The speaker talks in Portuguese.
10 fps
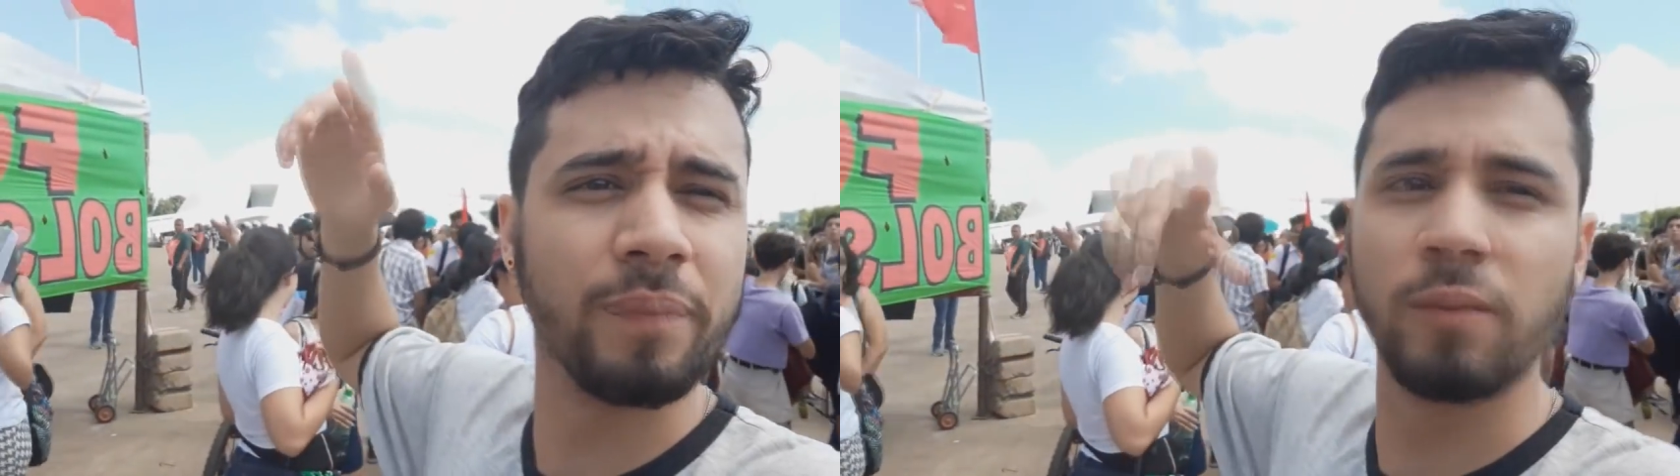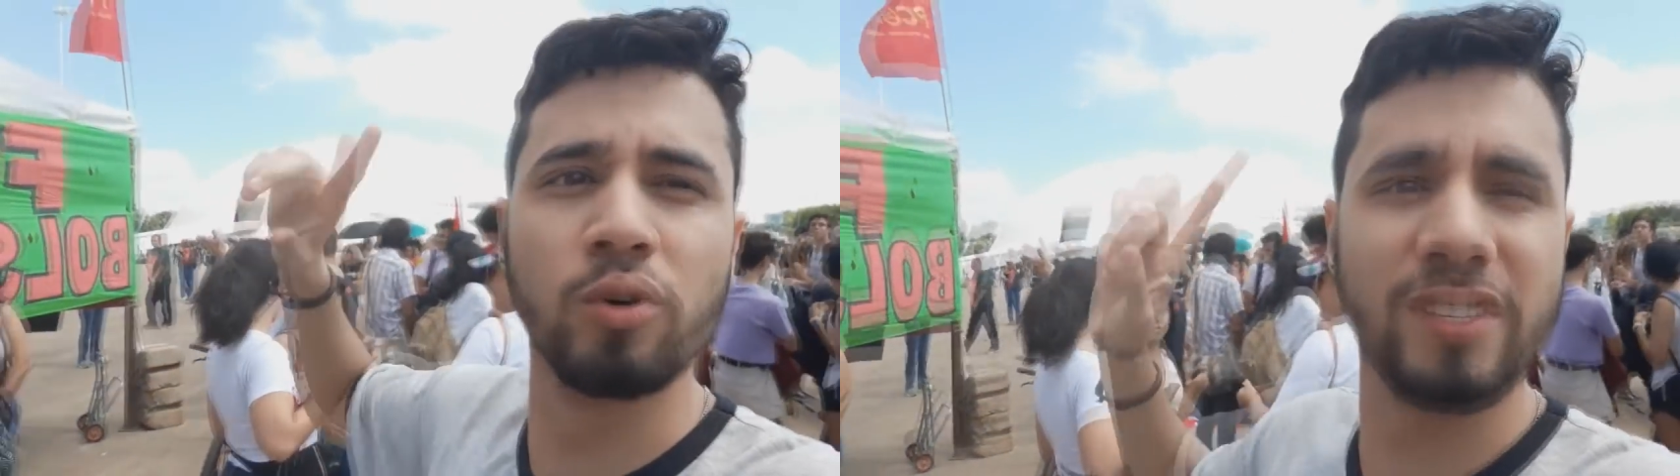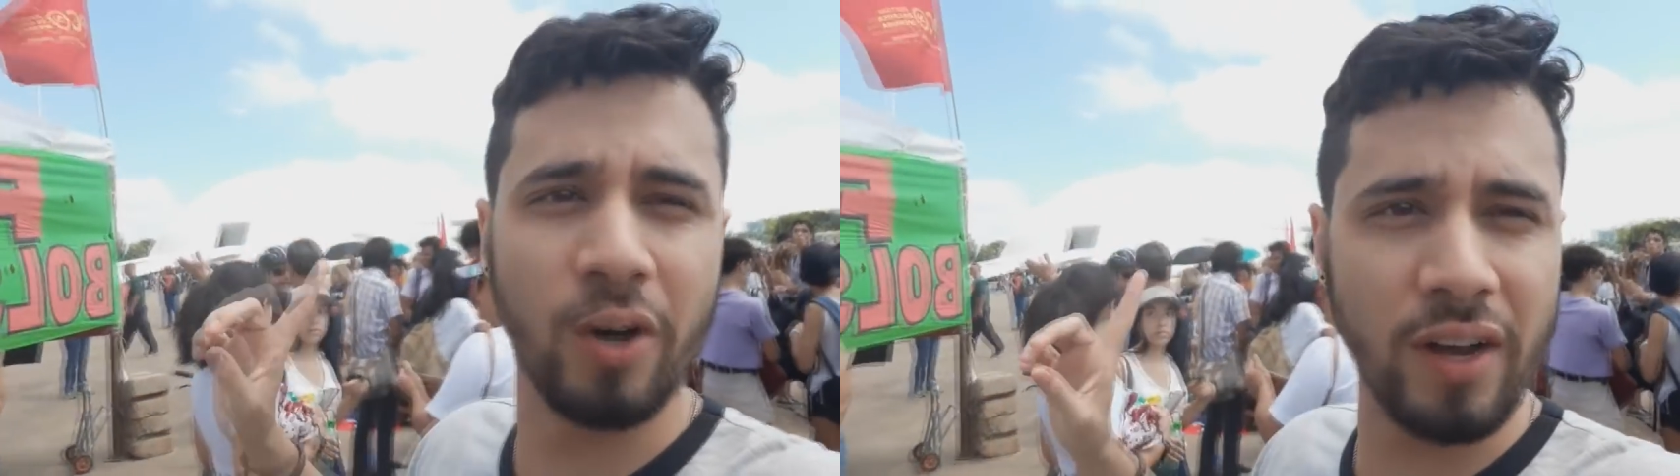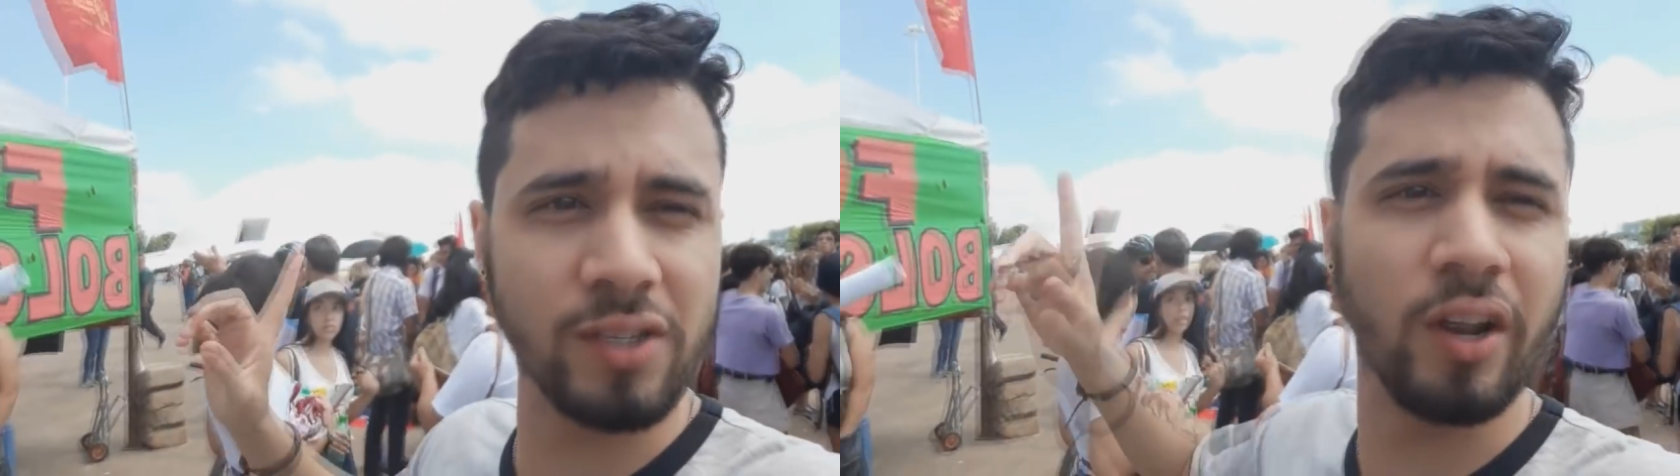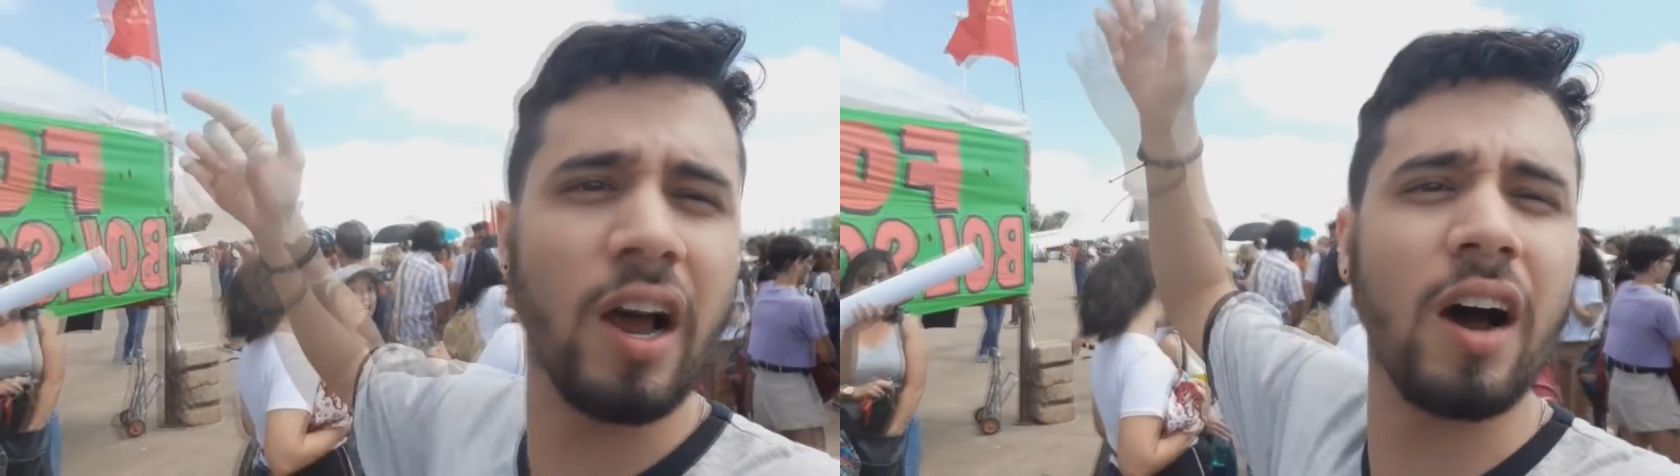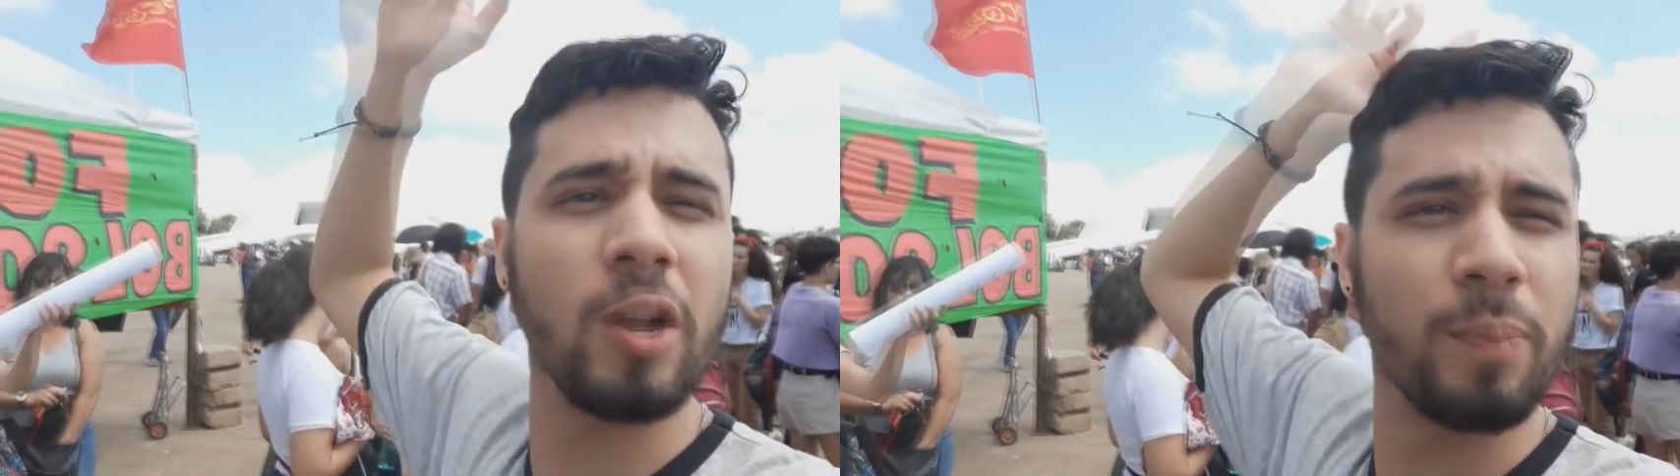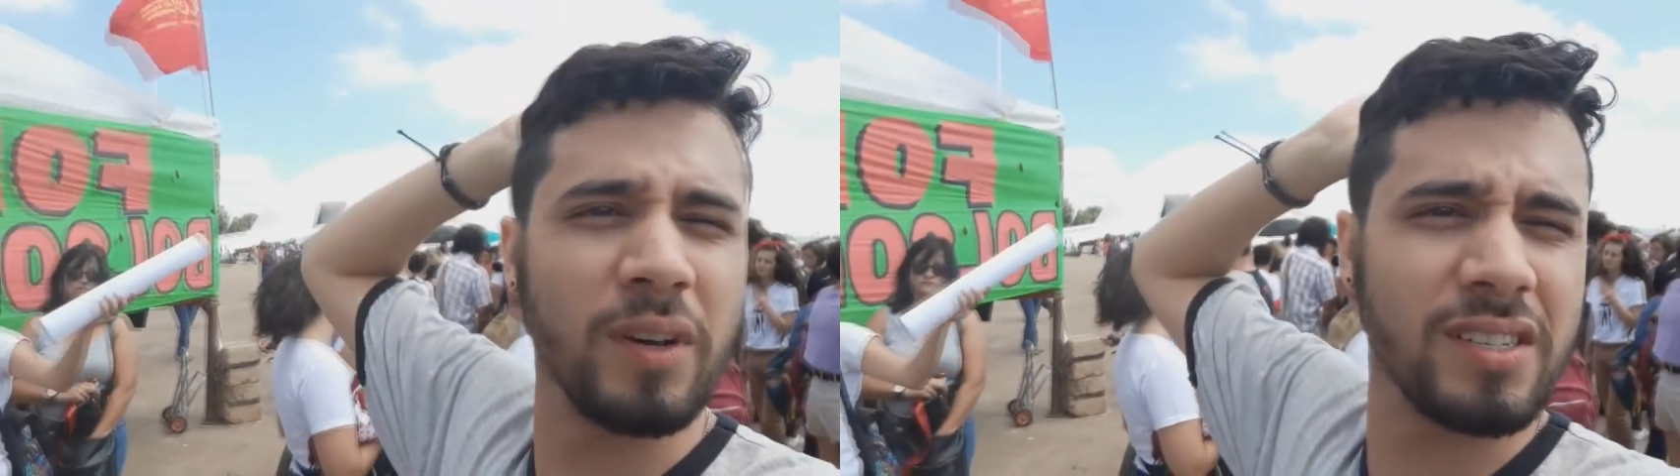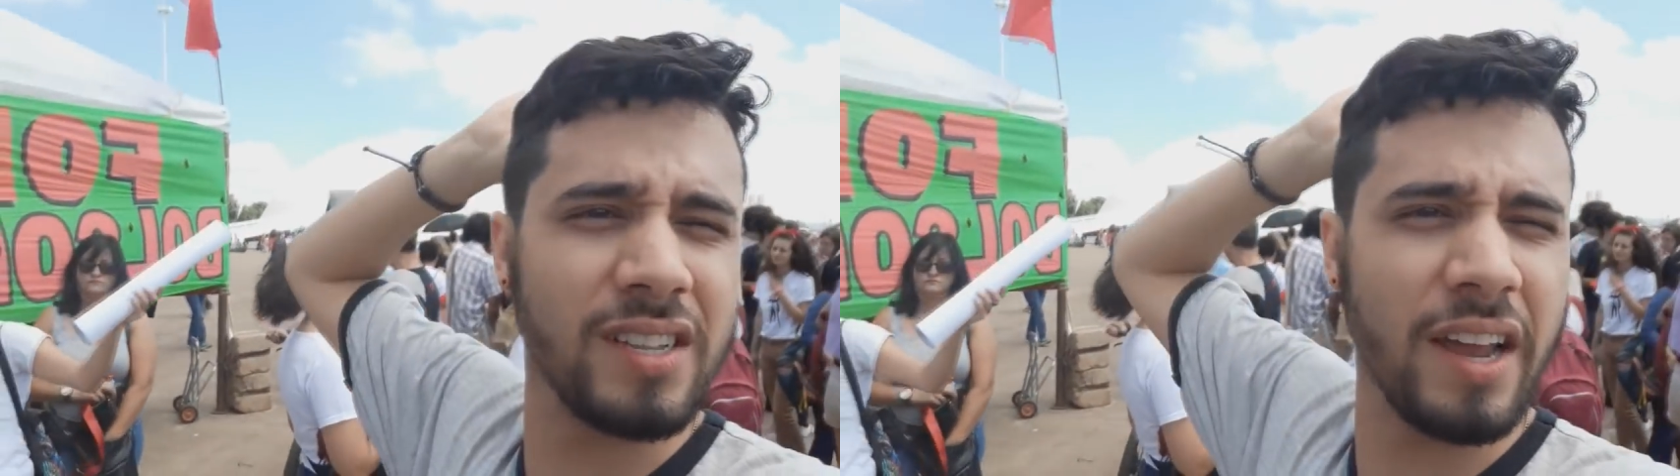Museu Nacional,
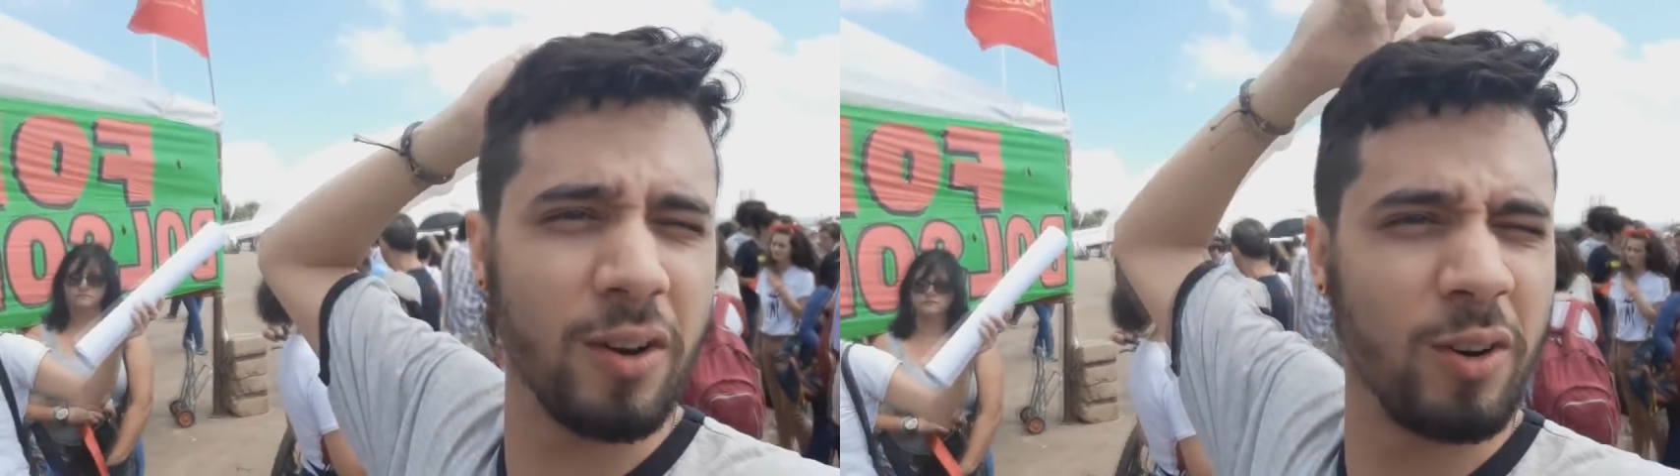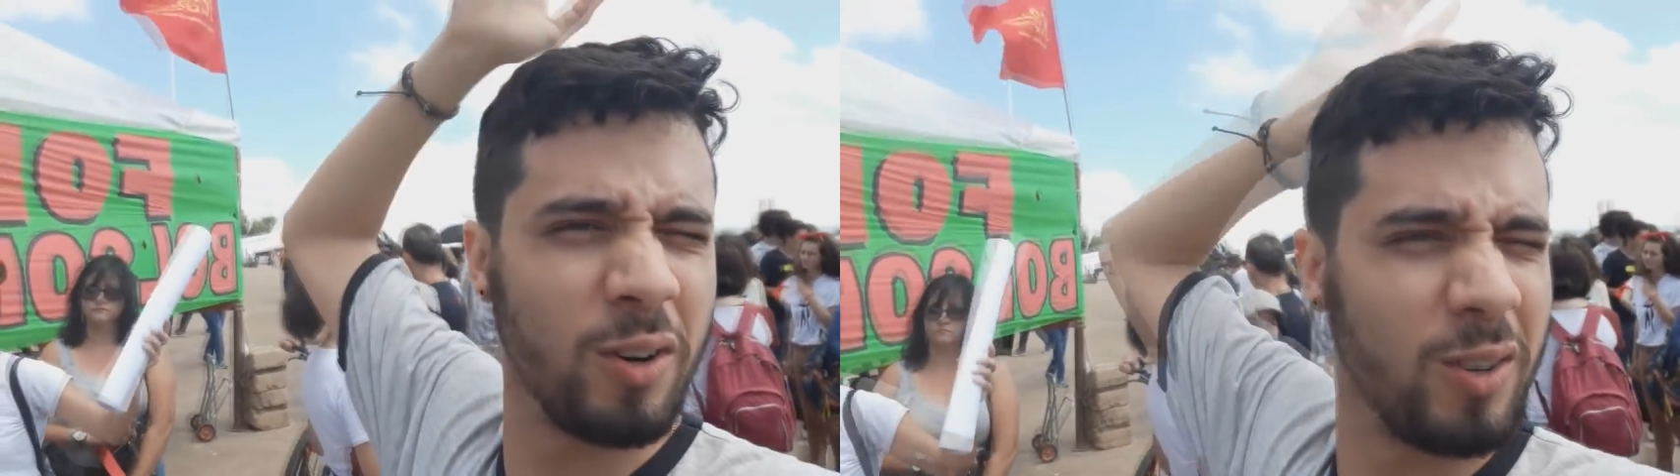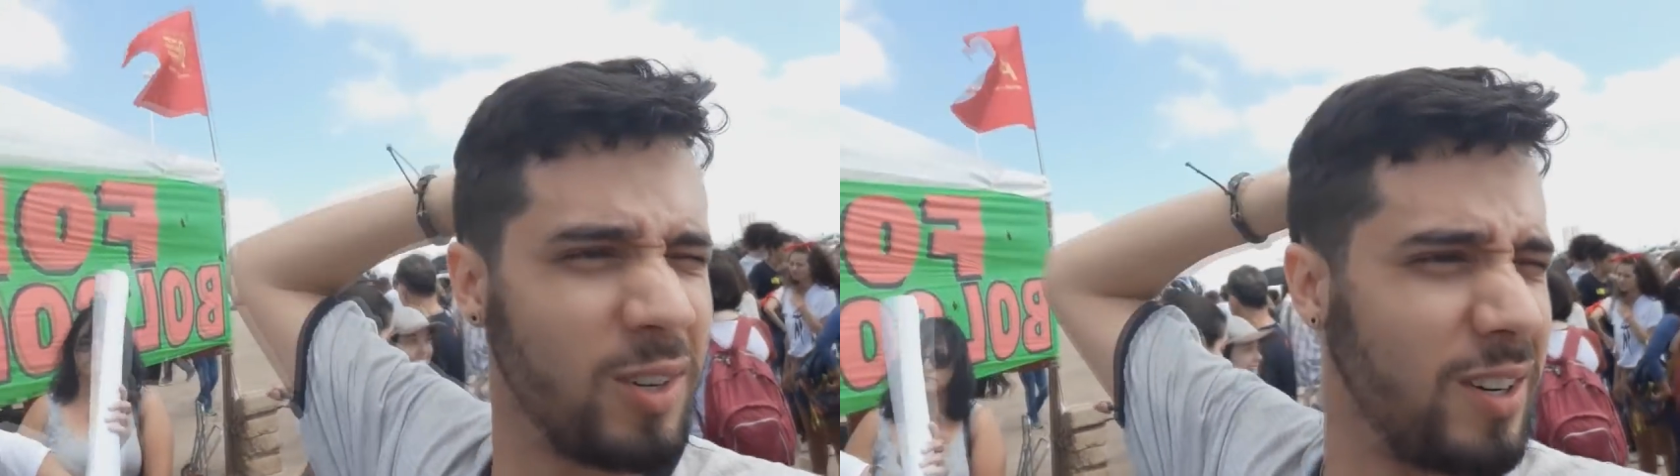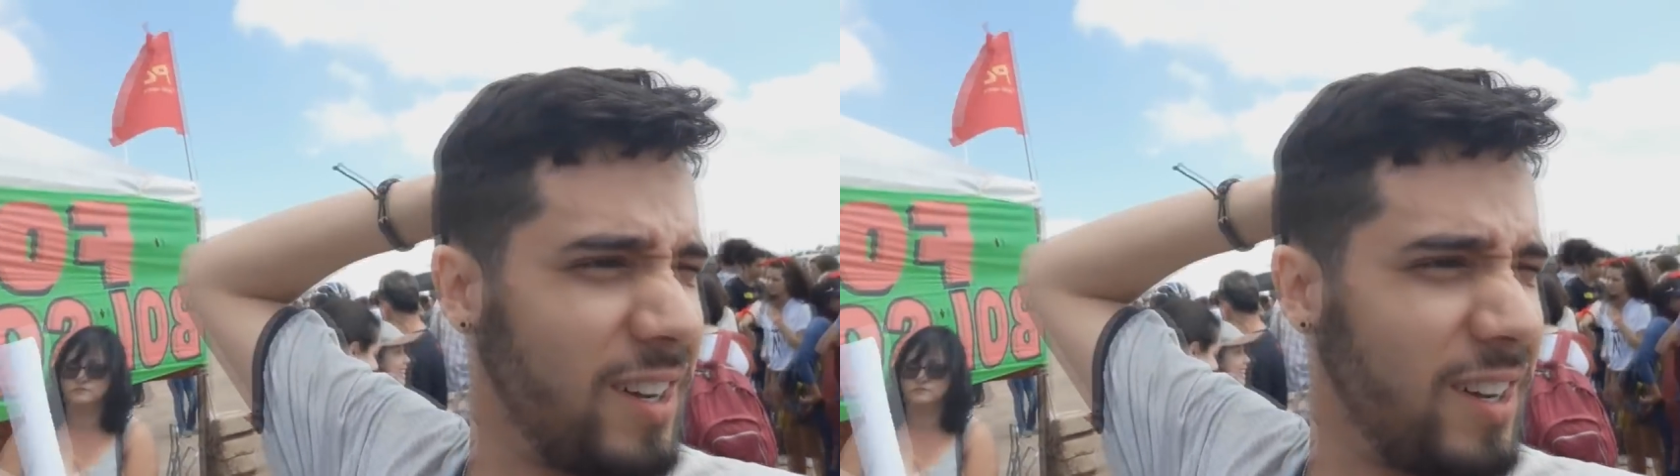depois tem o.